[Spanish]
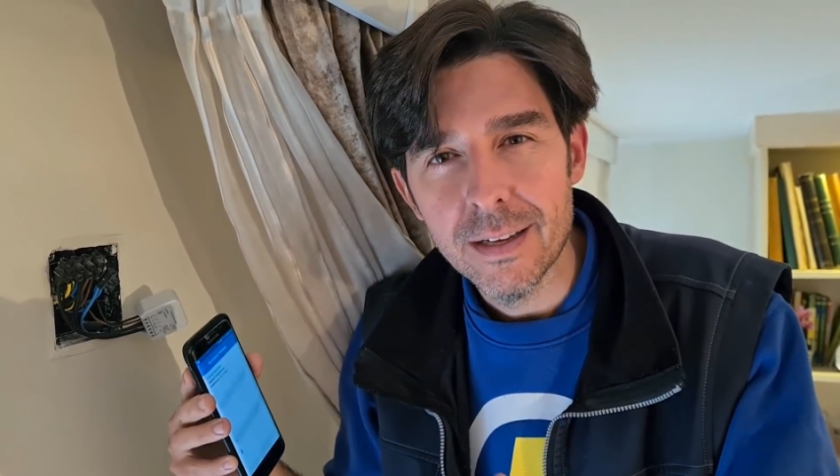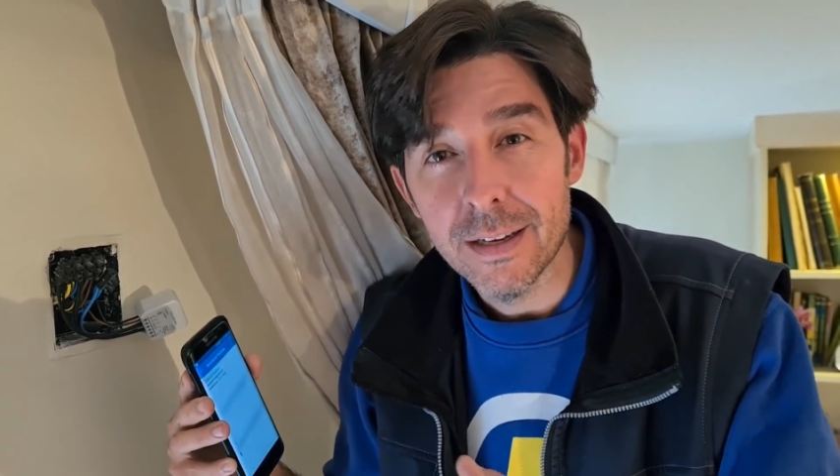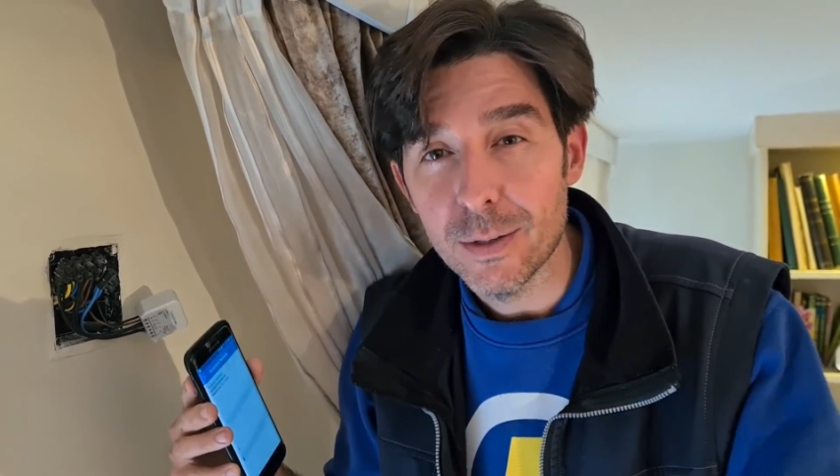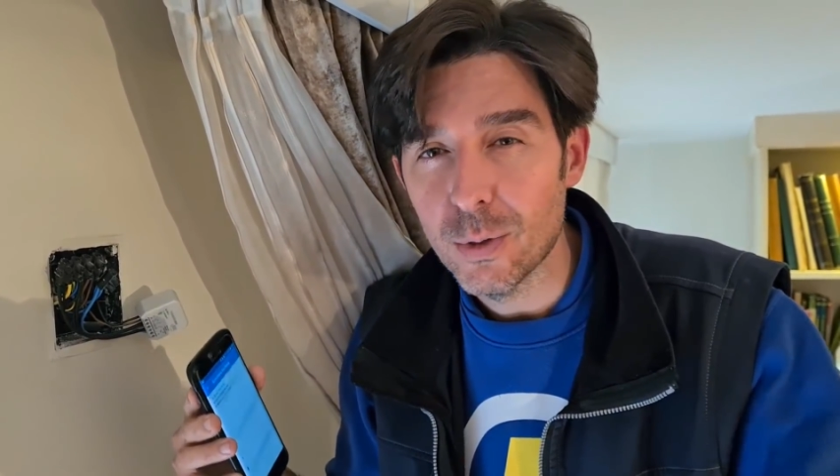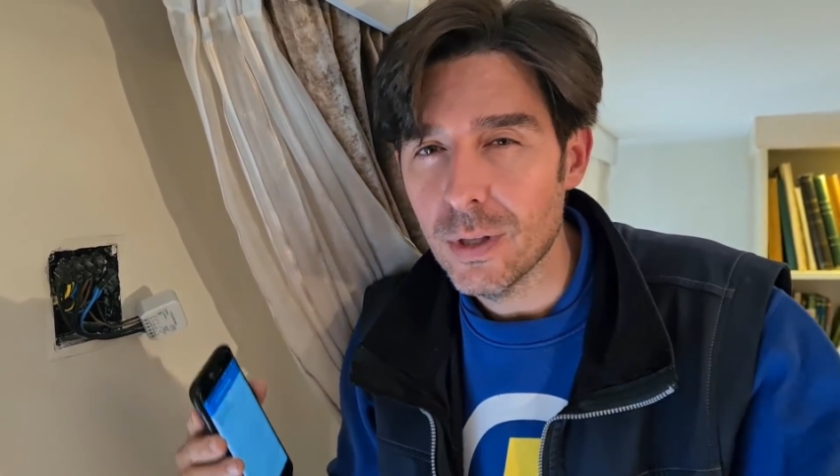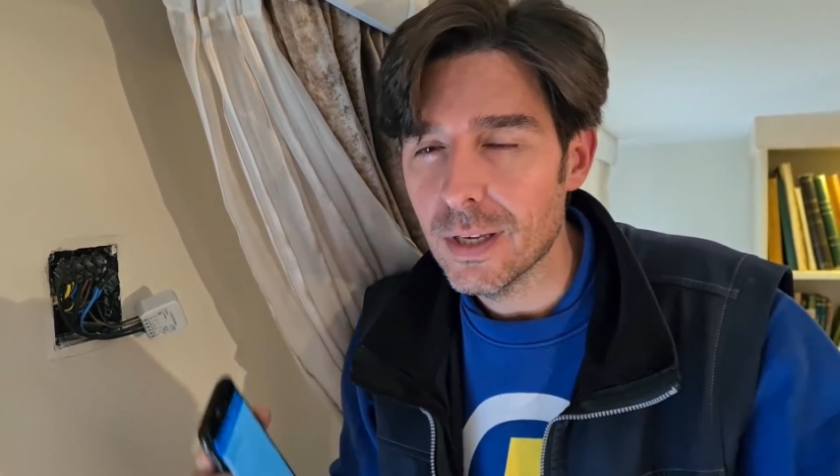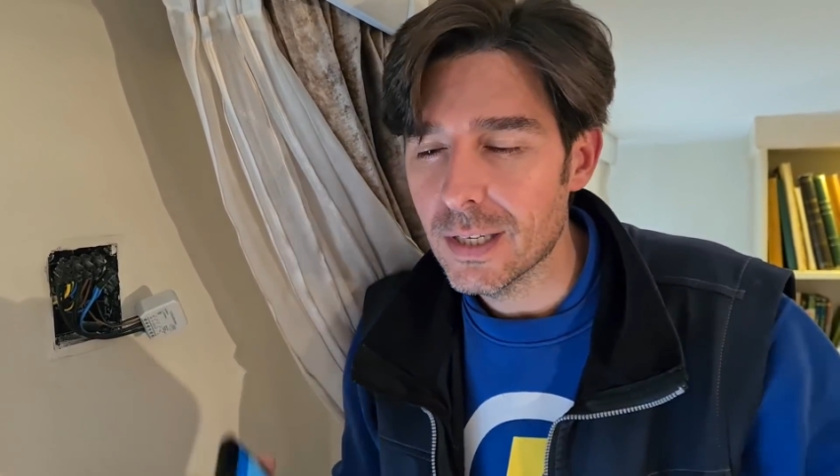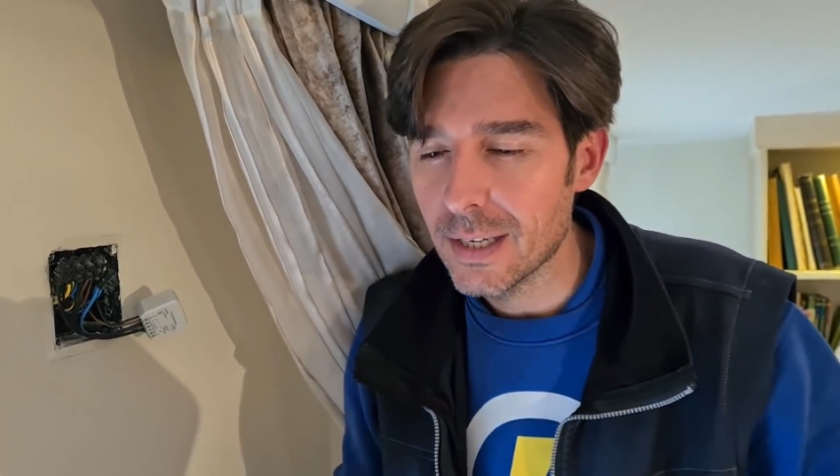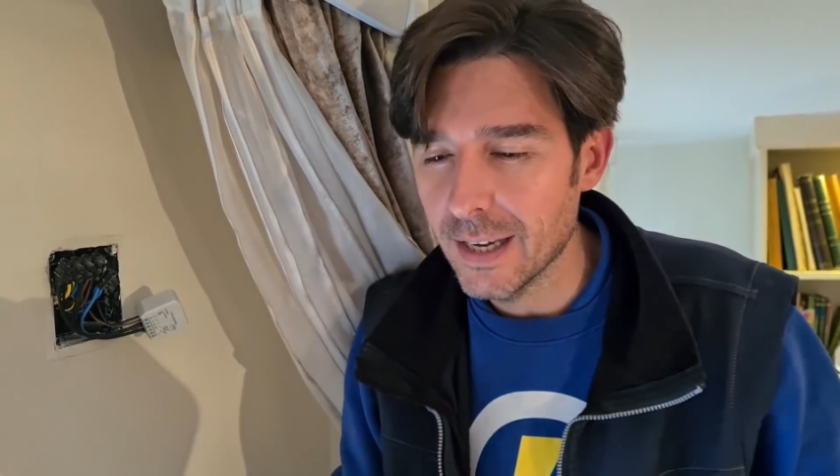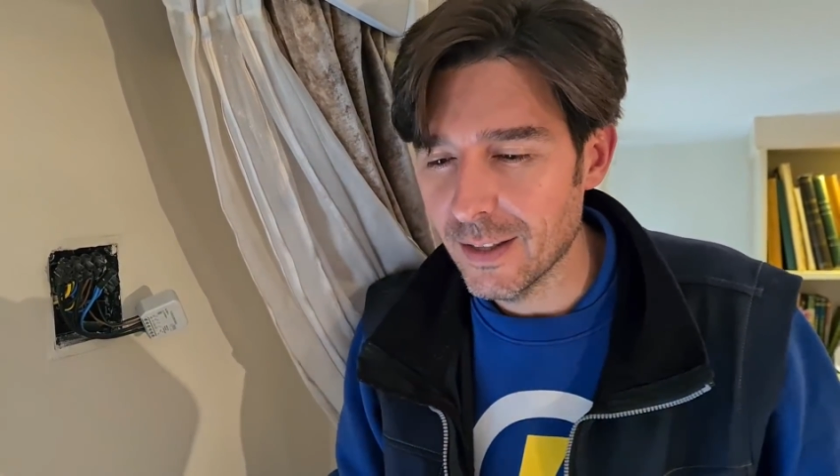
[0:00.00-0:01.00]
Estoy
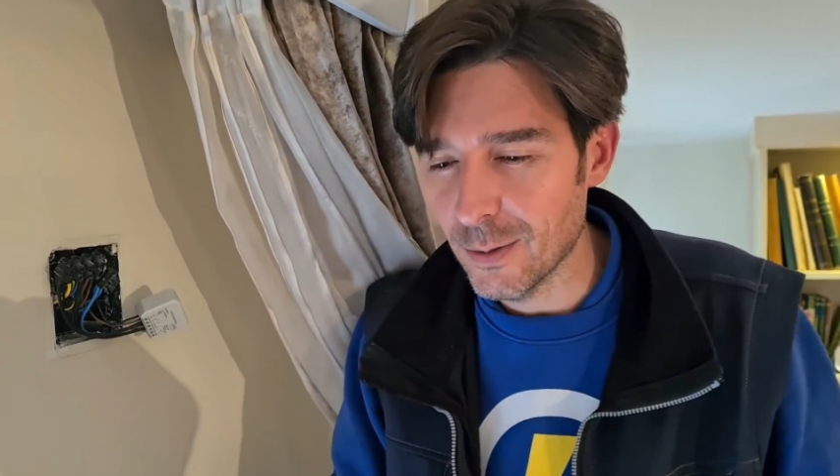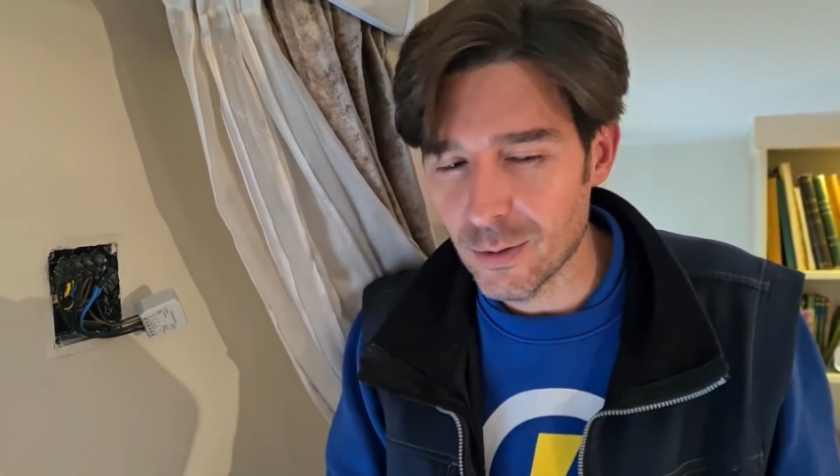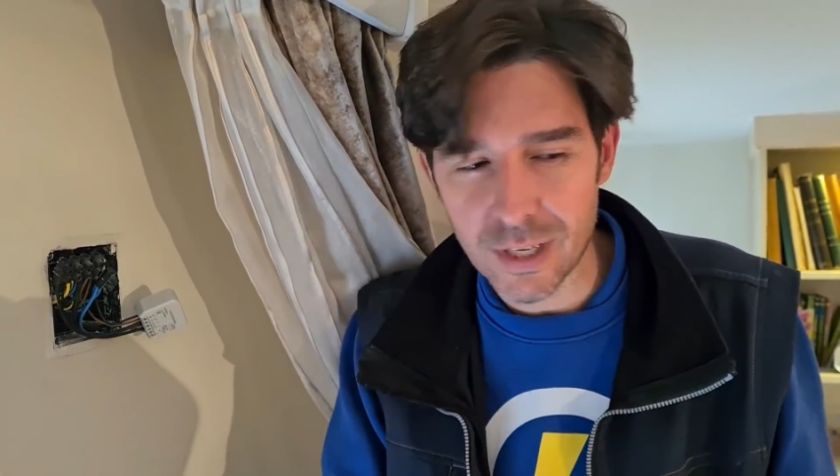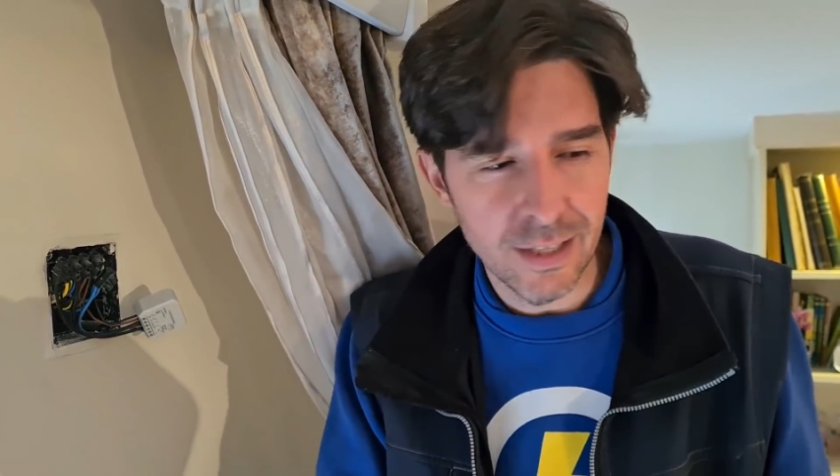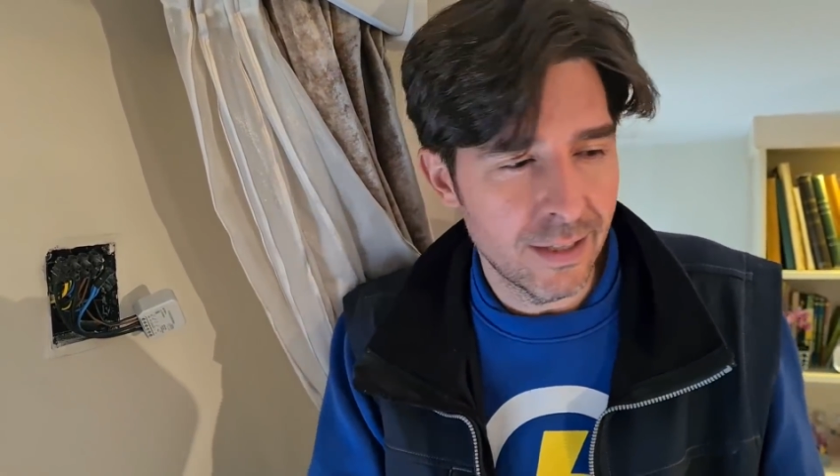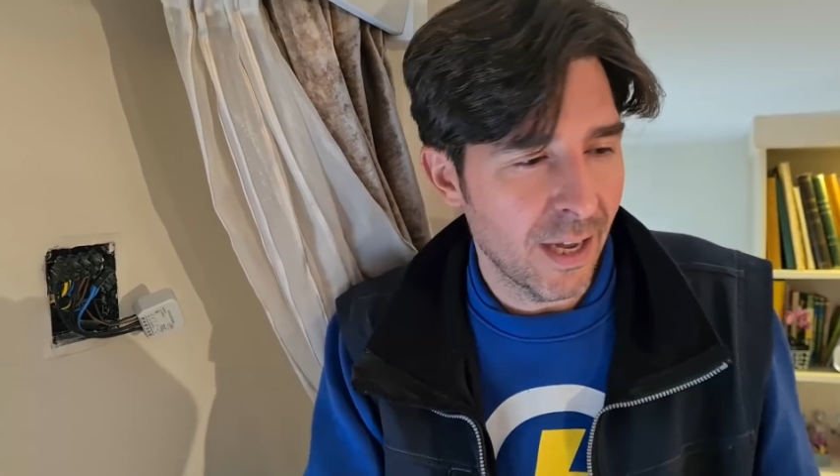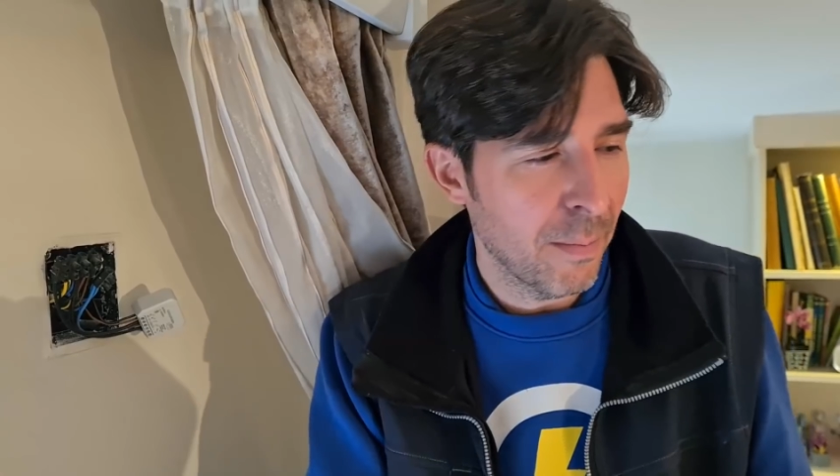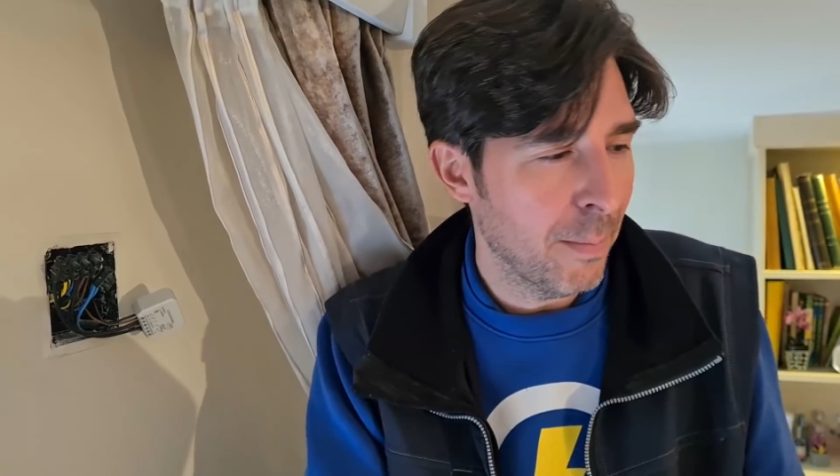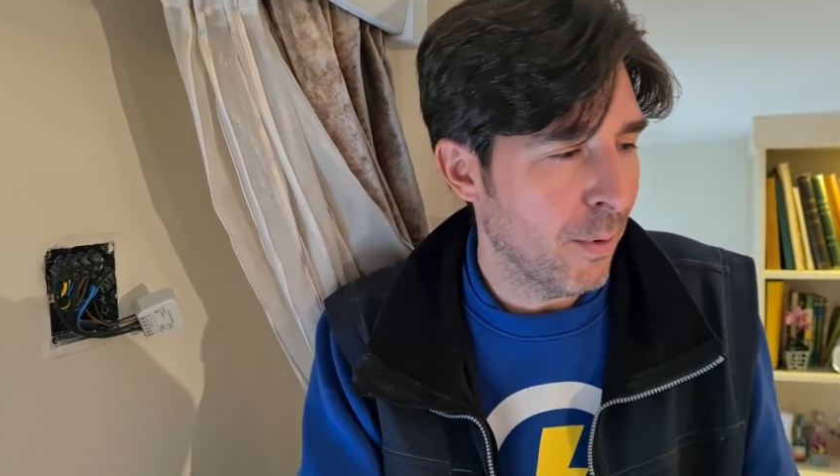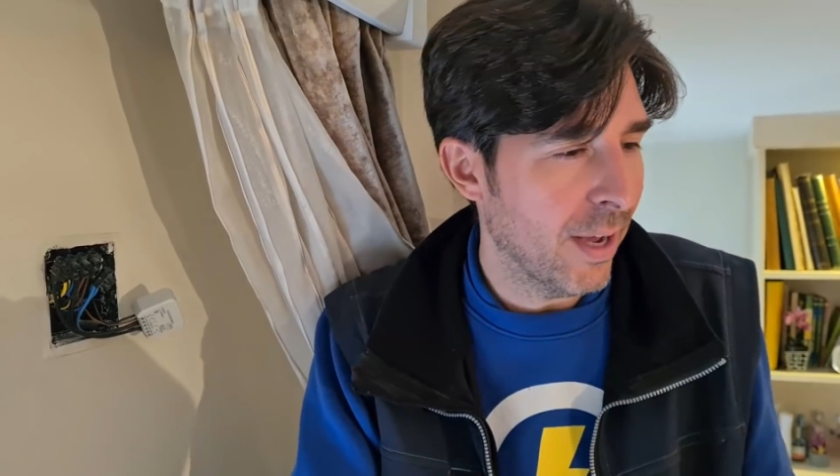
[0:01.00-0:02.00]
deseando sentarme por